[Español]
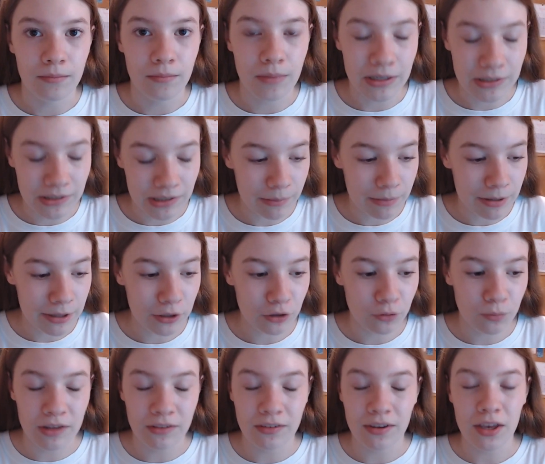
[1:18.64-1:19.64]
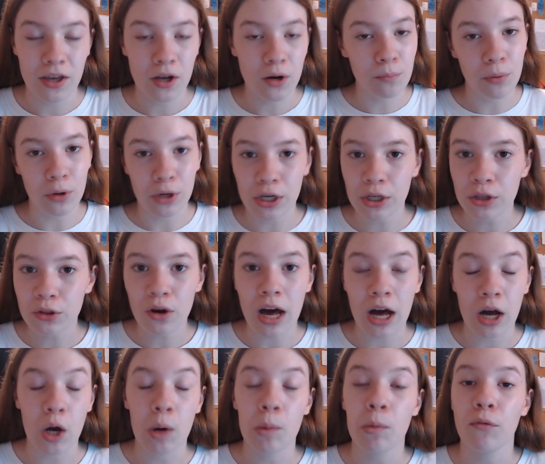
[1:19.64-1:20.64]
básicamente os voy a enseñar un poquito
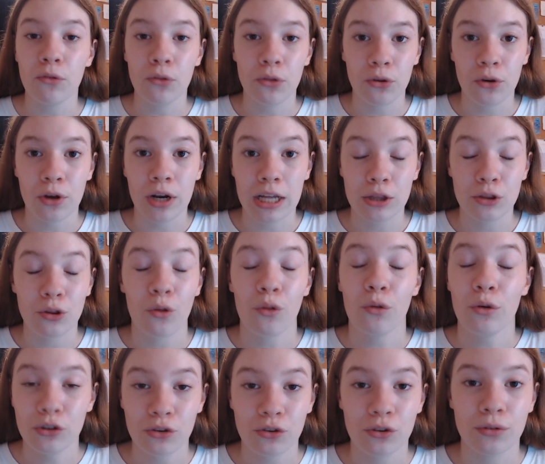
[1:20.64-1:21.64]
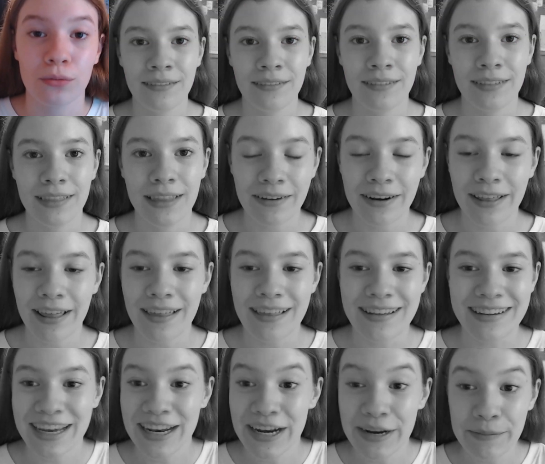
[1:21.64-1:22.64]
a cómo funciona todo esto. De verdad,
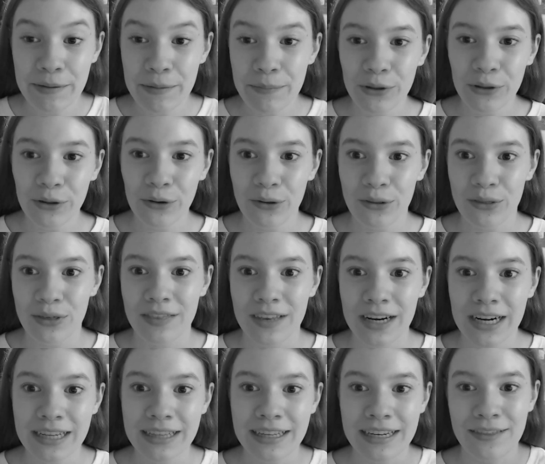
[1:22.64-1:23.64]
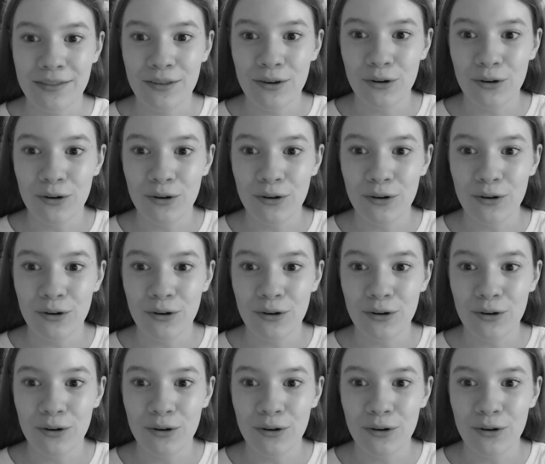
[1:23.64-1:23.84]
es que no me puedo concentrar teniendo